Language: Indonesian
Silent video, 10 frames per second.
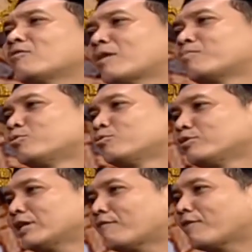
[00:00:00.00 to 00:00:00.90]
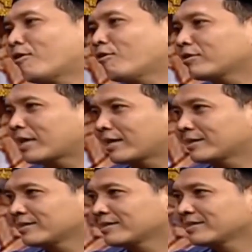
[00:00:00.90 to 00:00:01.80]
orang bunuh nyawa orang.
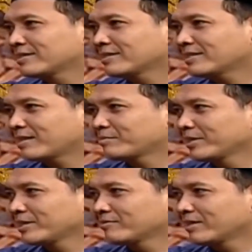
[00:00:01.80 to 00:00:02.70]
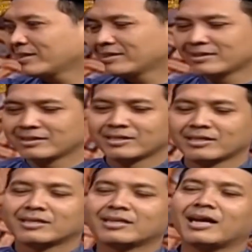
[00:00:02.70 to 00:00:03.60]
Hmm. Kan begitu kan?
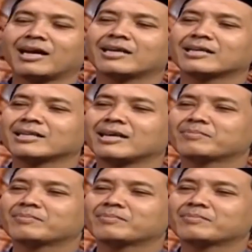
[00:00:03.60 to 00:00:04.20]
Lah akhirnya